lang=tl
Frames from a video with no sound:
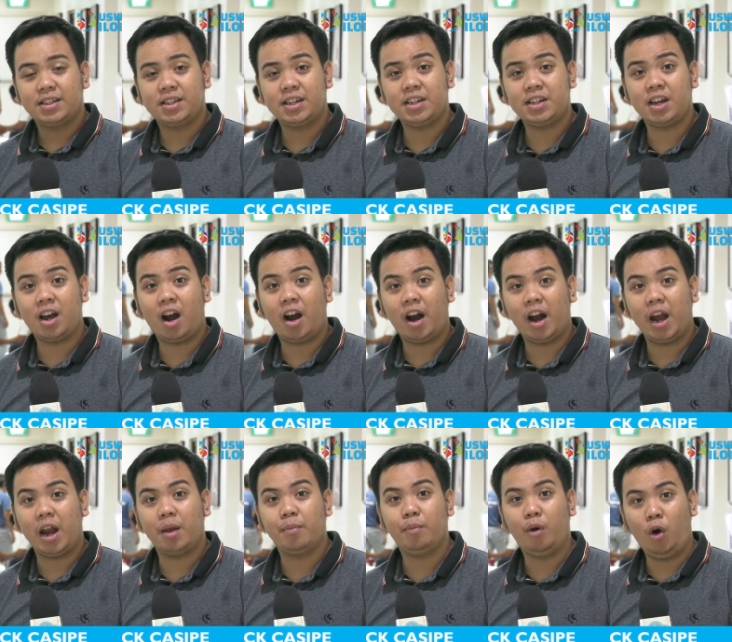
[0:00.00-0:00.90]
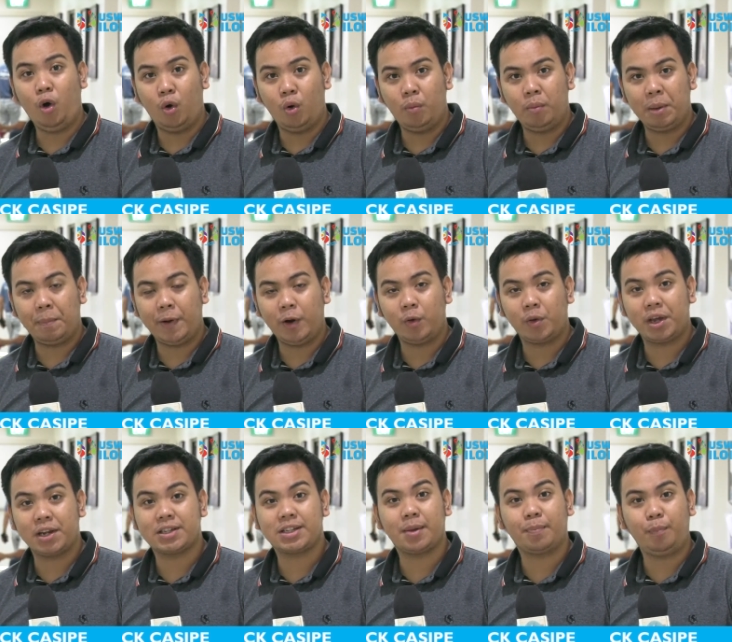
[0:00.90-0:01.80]
CDRMO may
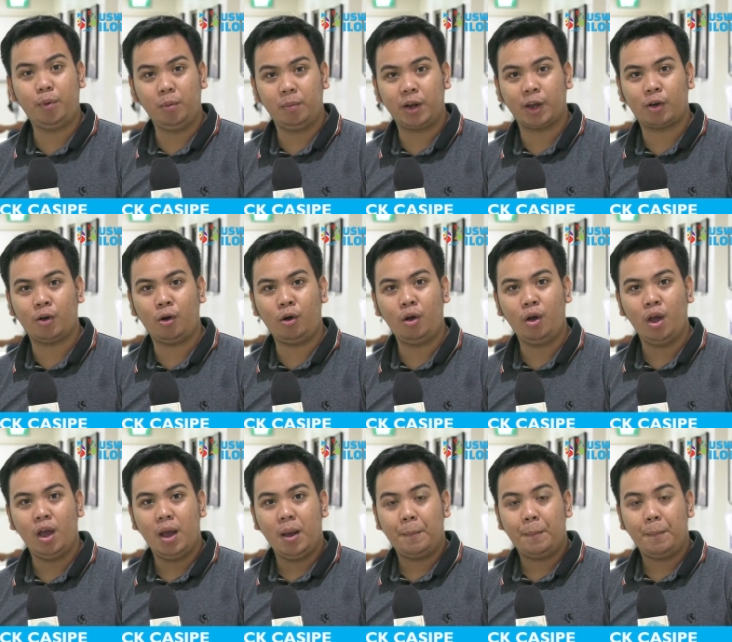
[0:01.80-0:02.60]
panugyan sa publiko